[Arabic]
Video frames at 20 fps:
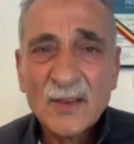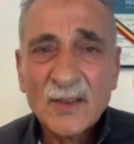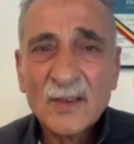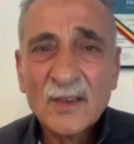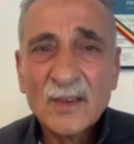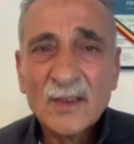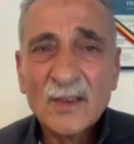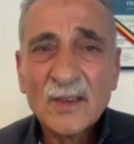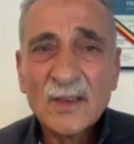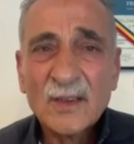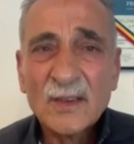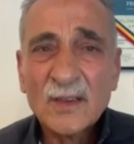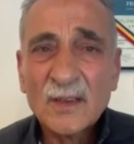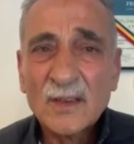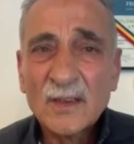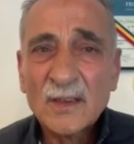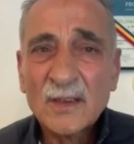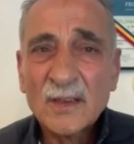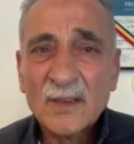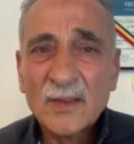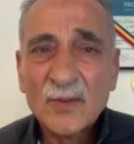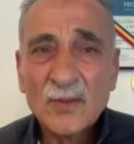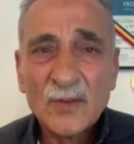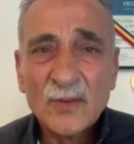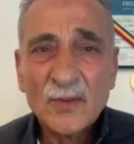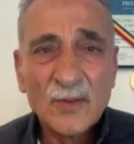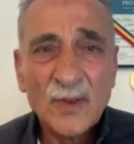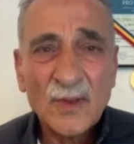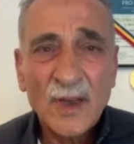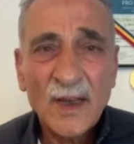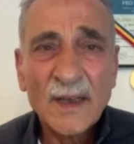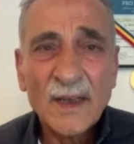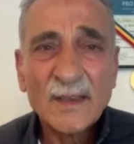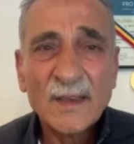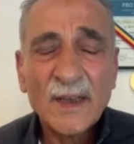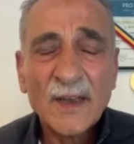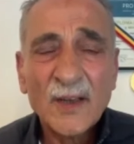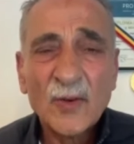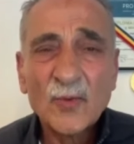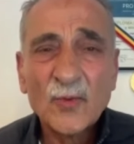آه،
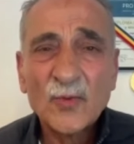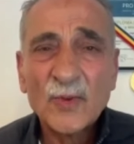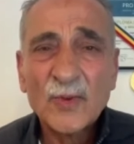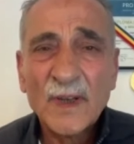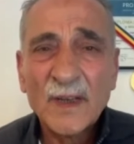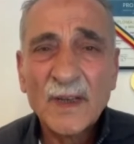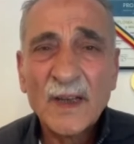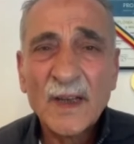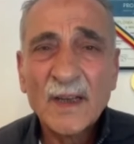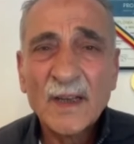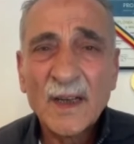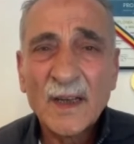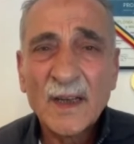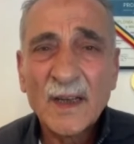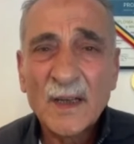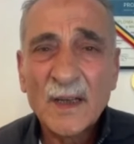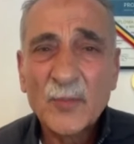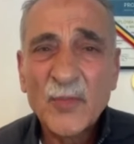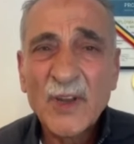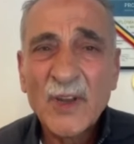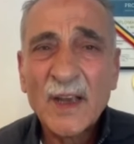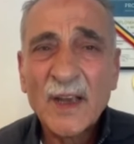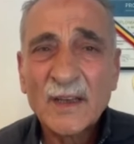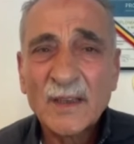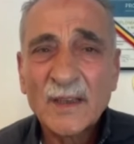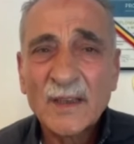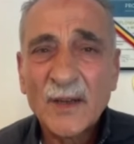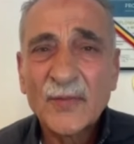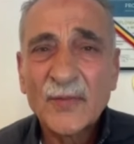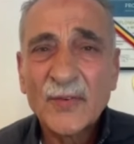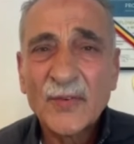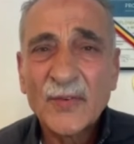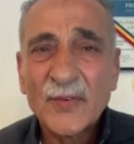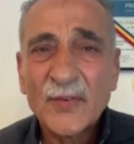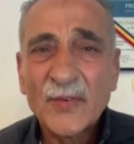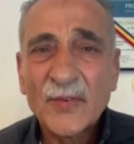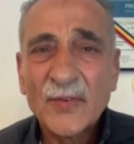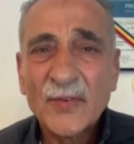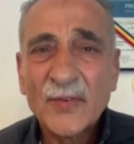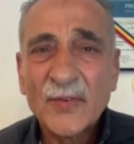حتى يكون لدينا كميات تكفي إن
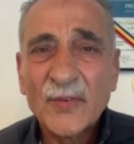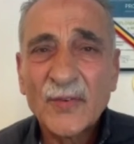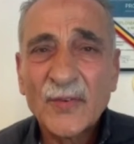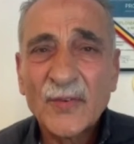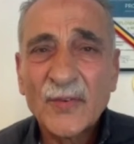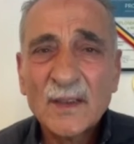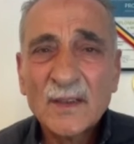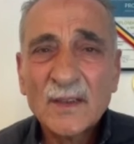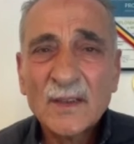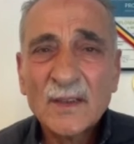شاء الله